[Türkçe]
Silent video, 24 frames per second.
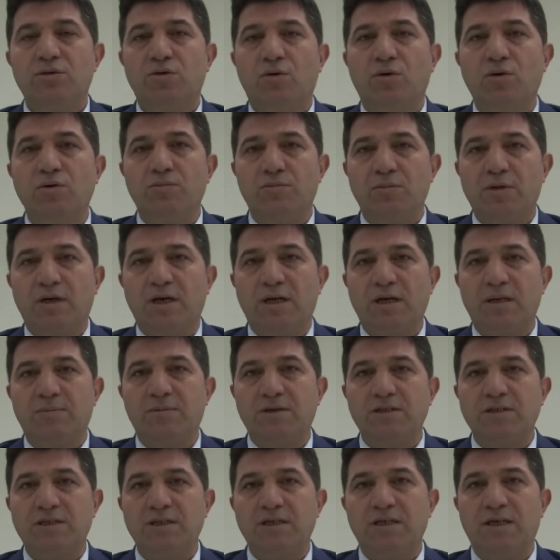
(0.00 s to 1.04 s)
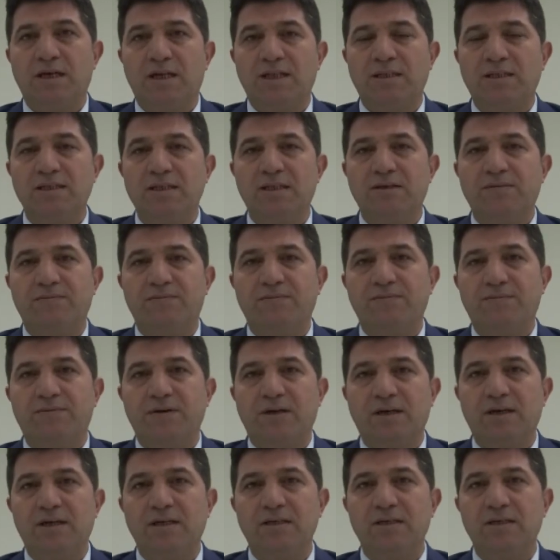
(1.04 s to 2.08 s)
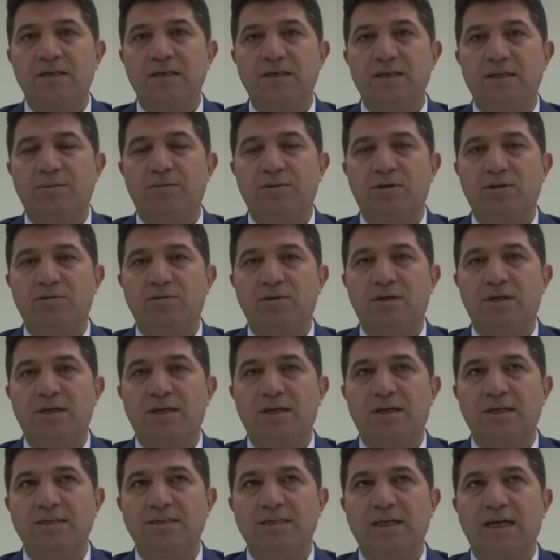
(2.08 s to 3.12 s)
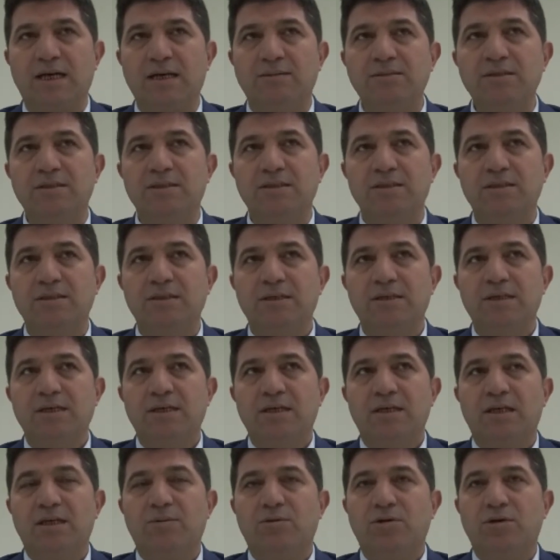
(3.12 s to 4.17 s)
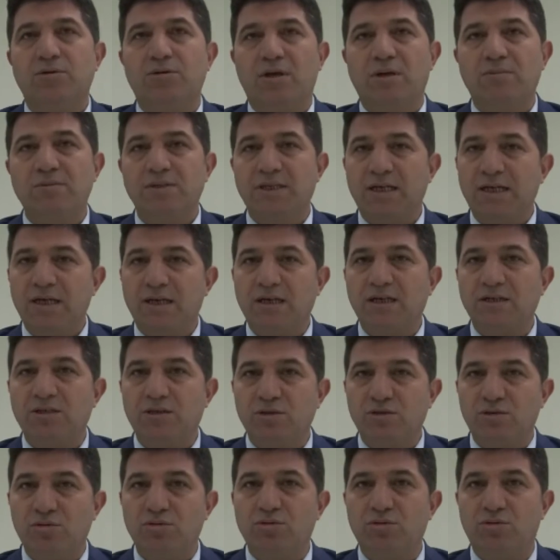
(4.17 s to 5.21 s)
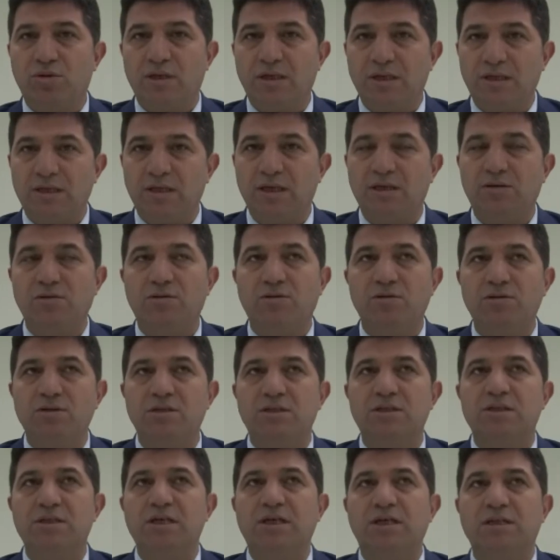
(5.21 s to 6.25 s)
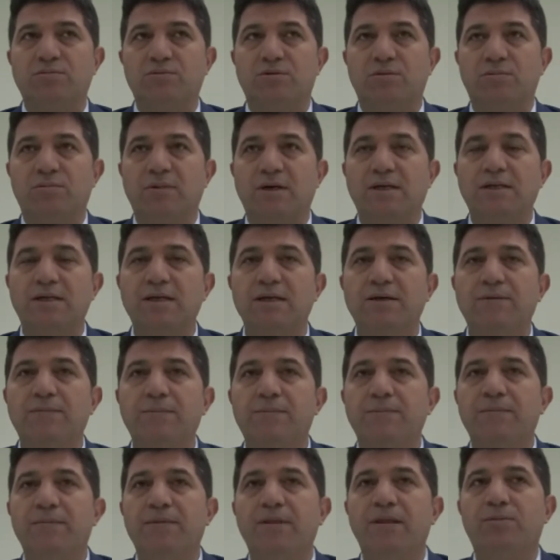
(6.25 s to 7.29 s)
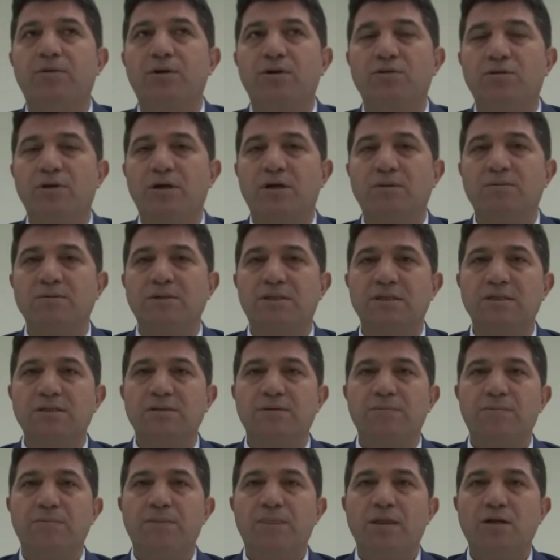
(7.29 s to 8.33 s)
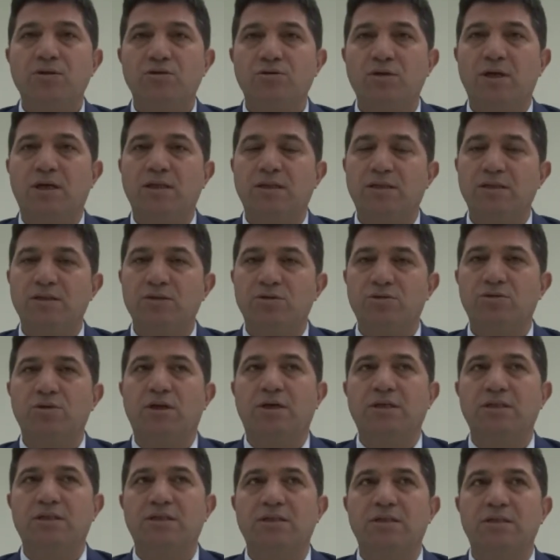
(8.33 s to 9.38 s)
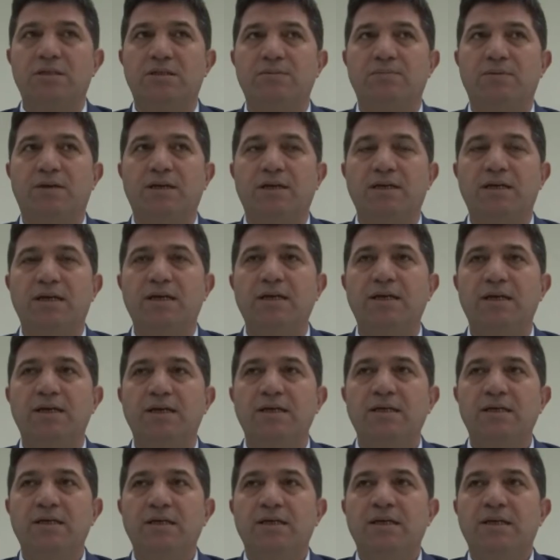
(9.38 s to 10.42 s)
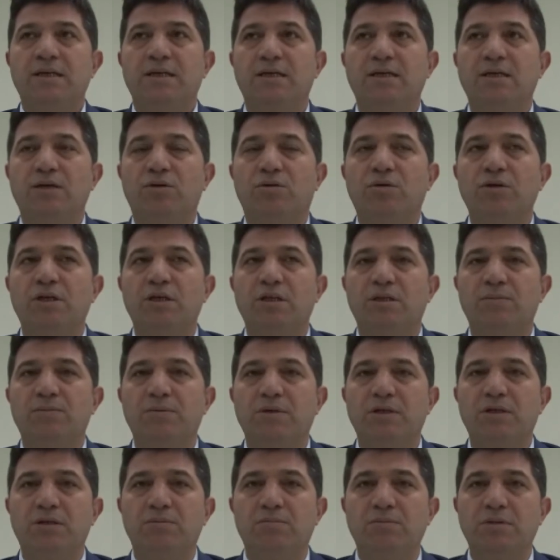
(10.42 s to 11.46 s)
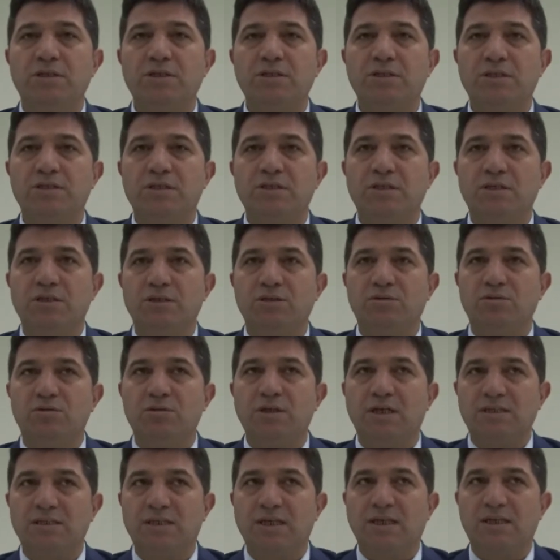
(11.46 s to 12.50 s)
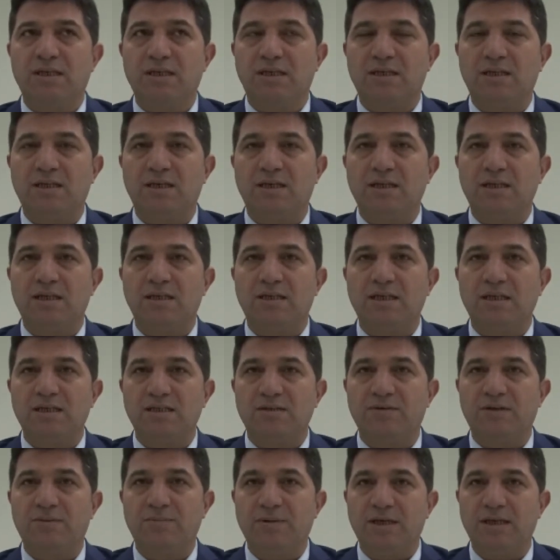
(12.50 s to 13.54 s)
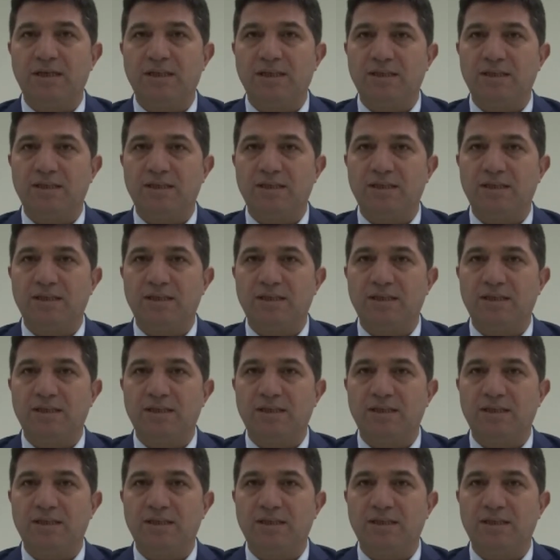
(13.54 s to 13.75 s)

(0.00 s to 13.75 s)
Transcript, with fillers: 10 e, ana başlık altında farklı laboratuvarlara sahibiz. Laboratuvarımızda yaklaşık 100 tane teknolojik cihaz bulunmakta. Laboratuvarımızın şu an şu an için itibariyle 17.025 e, dünya standartlarında test verme